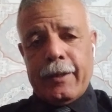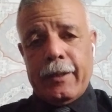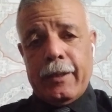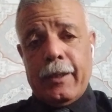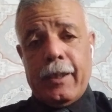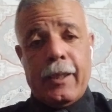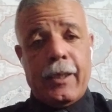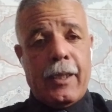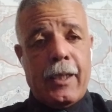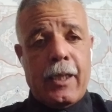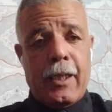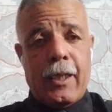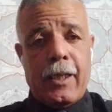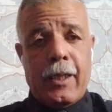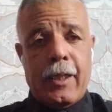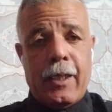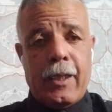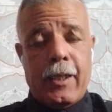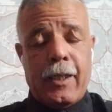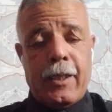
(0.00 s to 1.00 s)

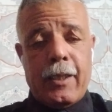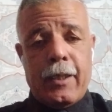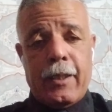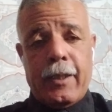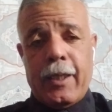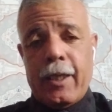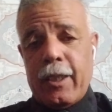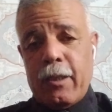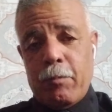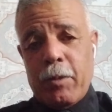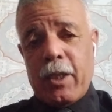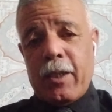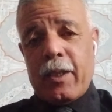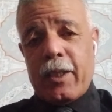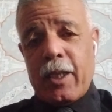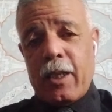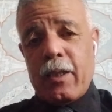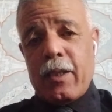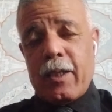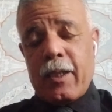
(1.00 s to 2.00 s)
إذا دائما
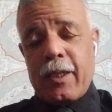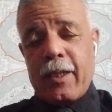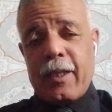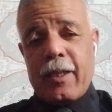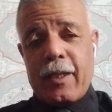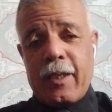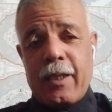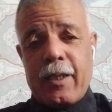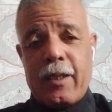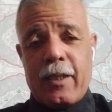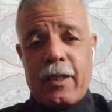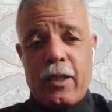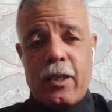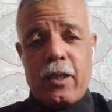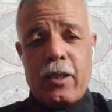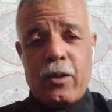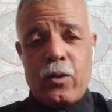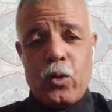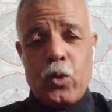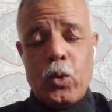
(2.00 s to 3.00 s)

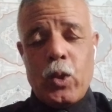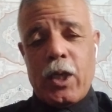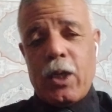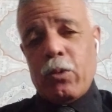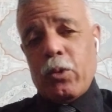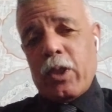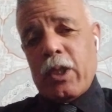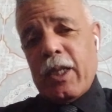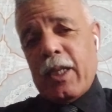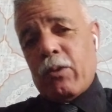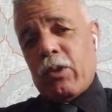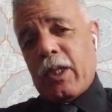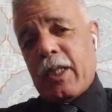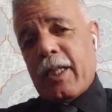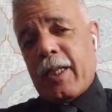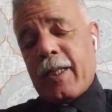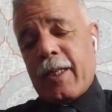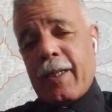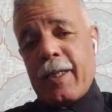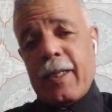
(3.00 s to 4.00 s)
نقولها وتنعاود
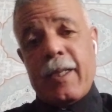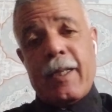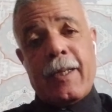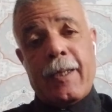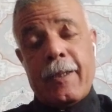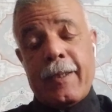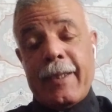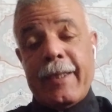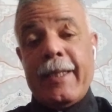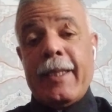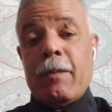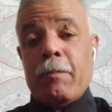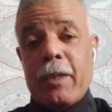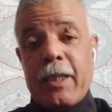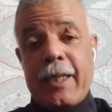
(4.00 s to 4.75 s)
نكررها ديما